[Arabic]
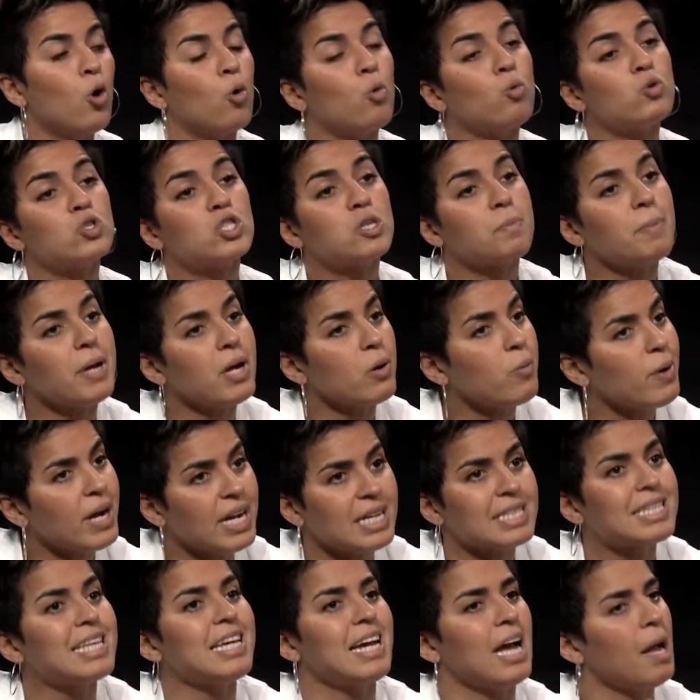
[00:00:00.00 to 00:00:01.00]
وجميع
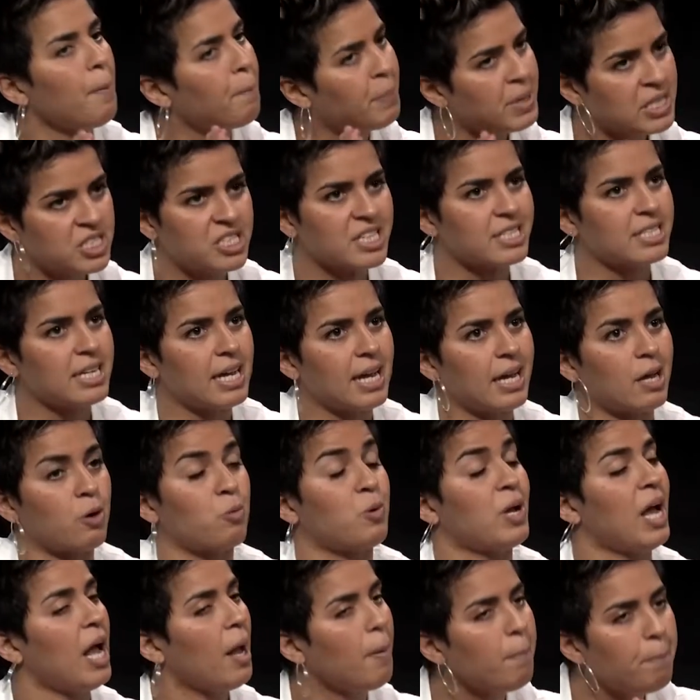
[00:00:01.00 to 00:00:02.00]
واحد يحب الجزائر
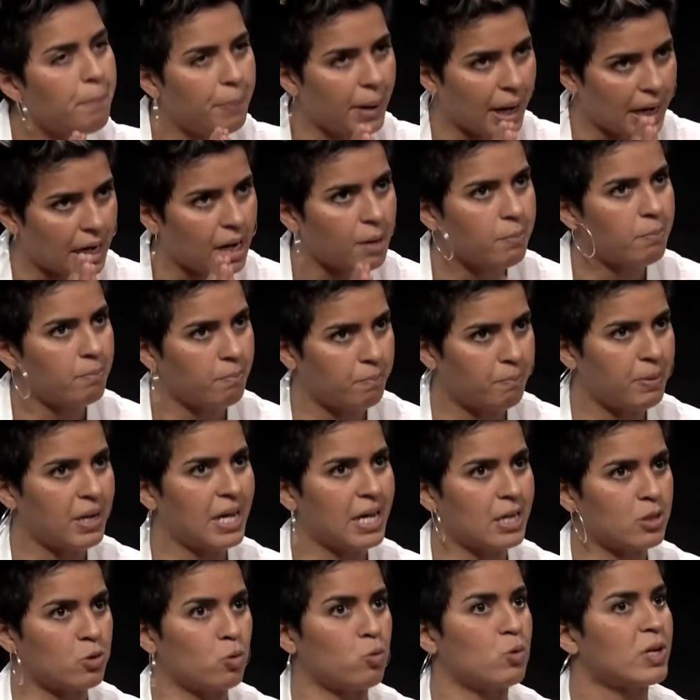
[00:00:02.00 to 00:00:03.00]
ويحب علم
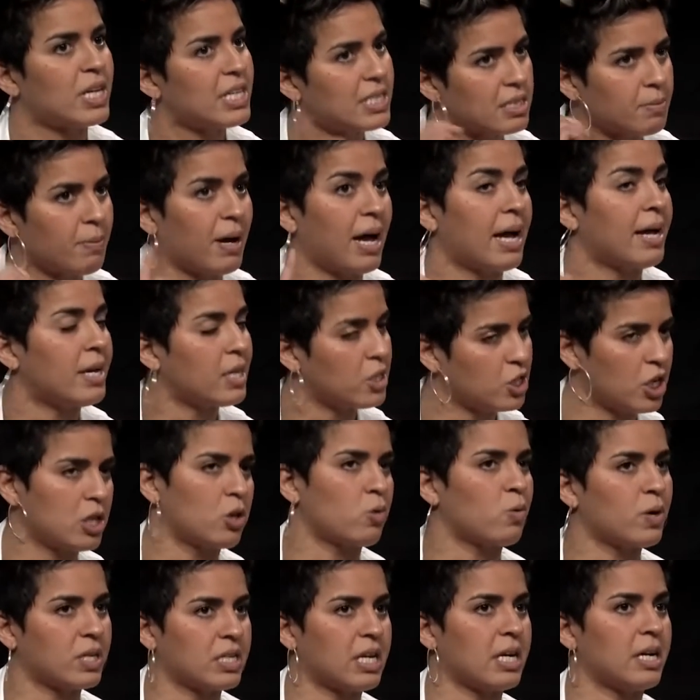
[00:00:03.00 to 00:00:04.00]
بلاده وكيسمع اناشيد
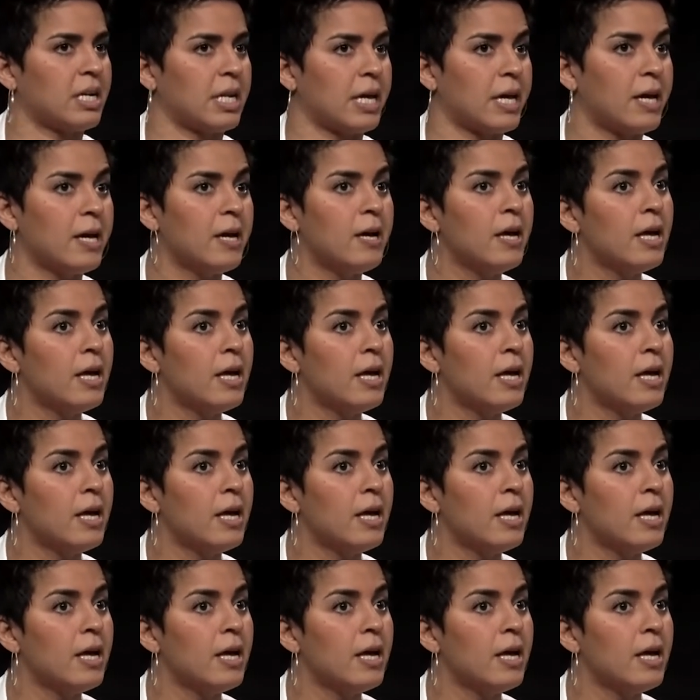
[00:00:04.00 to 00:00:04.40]
الوطني